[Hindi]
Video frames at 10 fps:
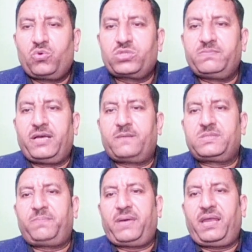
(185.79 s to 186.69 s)
उसमें
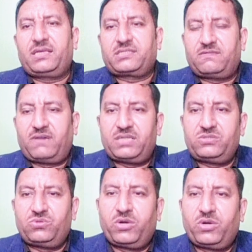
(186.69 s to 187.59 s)
आपसे पहला सवाल
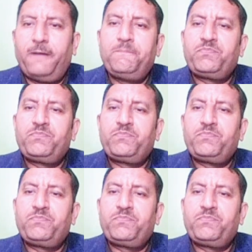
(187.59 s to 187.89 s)
जो होगा